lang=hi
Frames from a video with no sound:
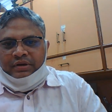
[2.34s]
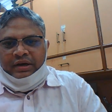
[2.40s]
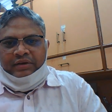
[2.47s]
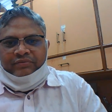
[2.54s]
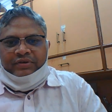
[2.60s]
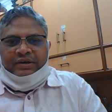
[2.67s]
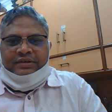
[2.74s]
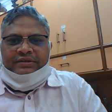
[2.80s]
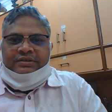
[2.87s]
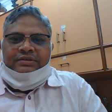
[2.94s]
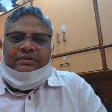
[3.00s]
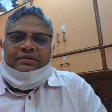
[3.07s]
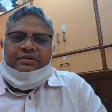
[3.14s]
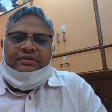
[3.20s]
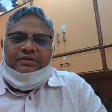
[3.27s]
हाय फ्रेंड्स
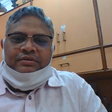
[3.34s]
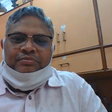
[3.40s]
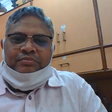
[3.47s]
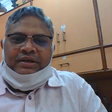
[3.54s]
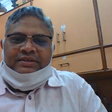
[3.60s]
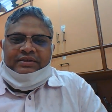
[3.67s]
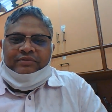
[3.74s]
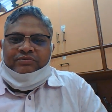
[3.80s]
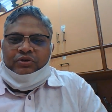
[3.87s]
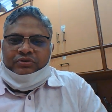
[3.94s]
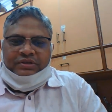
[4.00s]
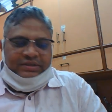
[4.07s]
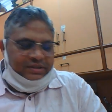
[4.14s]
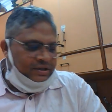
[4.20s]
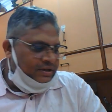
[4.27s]
माई सेल्फ
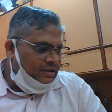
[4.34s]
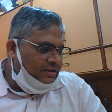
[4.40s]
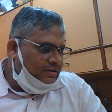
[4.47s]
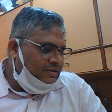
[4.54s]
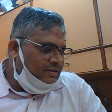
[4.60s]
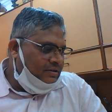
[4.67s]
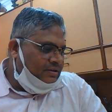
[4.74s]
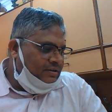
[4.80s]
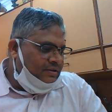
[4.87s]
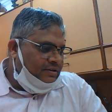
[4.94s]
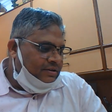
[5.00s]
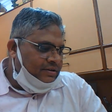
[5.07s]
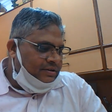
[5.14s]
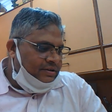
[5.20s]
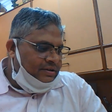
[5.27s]
डॉक्टर सिंगल
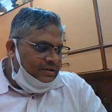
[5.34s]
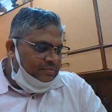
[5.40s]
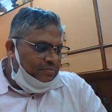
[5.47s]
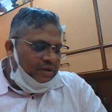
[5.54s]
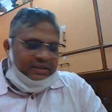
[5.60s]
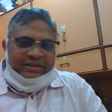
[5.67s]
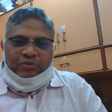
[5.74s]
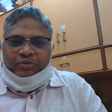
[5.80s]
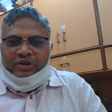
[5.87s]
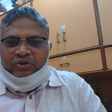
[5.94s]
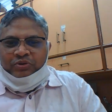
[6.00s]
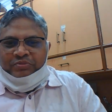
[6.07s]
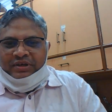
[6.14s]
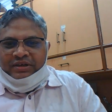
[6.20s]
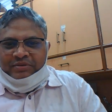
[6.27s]
बातों
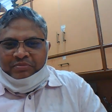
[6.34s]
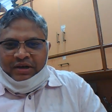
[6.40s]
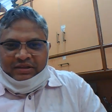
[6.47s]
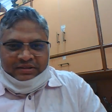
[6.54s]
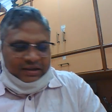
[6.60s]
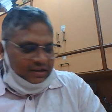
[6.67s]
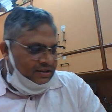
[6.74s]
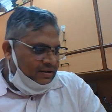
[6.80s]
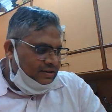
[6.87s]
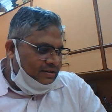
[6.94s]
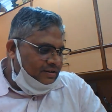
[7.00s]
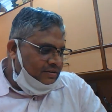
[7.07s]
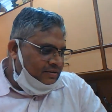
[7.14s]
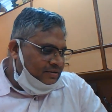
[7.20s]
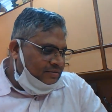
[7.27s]
बातों में एक बात याद आ
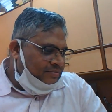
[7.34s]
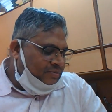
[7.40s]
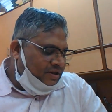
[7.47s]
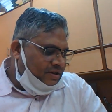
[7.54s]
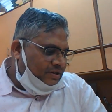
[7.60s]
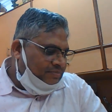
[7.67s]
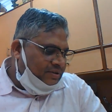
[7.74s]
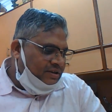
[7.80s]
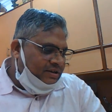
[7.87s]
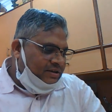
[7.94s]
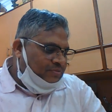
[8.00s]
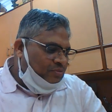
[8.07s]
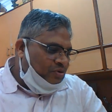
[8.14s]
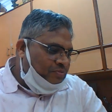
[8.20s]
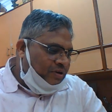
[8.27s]
गई मैं अपनी
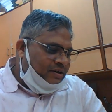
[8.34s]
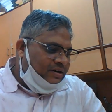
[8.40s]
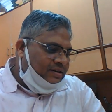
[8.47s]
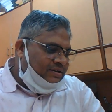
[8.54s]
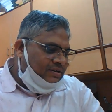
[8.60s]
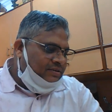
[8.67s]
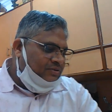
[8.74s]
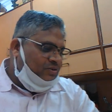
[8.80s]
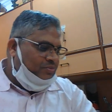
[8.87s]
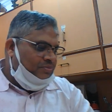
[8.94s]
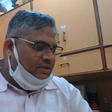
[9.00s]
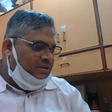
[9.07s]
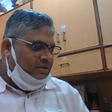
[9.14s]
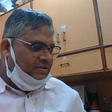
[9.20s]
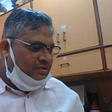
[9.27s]
एक बुक पढ़ रहा था
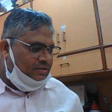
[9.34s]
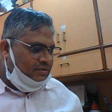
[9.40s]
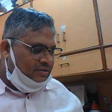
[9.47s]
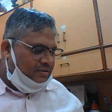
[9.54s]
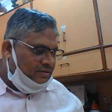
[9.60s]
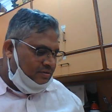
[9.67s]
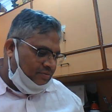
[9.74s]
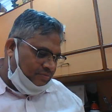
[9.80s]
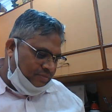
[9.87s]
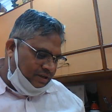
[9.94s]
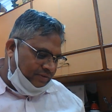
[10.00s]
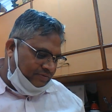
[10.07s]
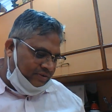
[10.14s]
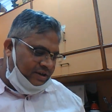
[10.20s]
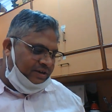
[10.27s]
उसमें
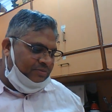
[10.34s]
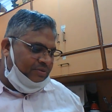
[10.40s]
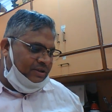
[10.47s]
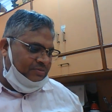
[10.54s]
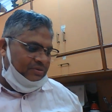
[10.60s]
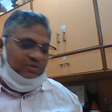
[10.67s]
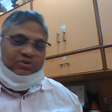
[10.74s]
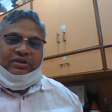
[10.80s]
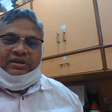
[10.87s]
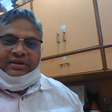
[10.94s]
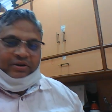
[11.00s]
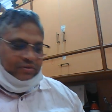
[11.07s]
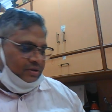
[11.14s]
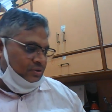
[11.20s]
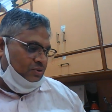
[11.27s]
मैंने फ्रंट पेज पे कुछ
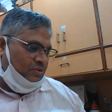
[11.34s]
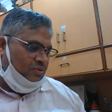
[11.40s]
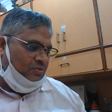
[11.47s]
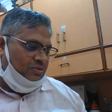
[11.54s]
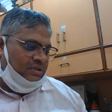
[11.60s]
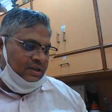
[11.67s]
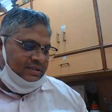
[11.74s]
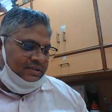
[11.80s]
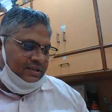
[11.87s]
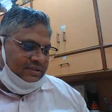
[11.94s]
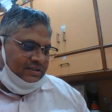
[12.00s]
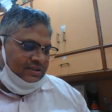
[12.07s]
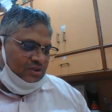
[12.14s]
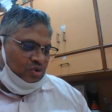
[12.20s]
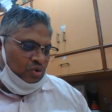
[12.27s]
लिखा हुआ है दोस्तों
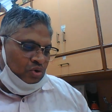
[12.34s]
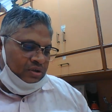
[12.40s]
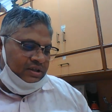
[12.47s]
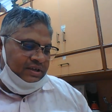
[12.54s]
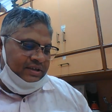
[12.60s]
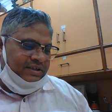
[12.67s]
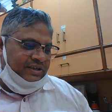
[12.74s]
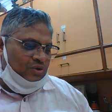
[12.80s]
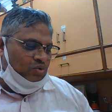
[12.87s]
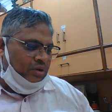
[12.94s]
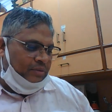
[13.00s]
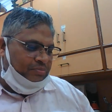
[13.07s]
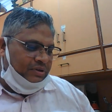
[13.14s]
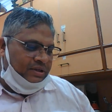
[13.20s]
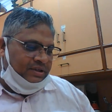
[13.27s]
सक्सेस इज नॉट द की टू
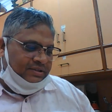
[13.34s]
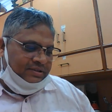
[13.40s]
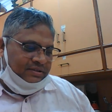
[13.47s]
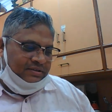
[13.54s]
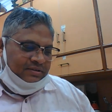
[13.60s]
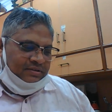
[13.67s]
हैप्पीनेस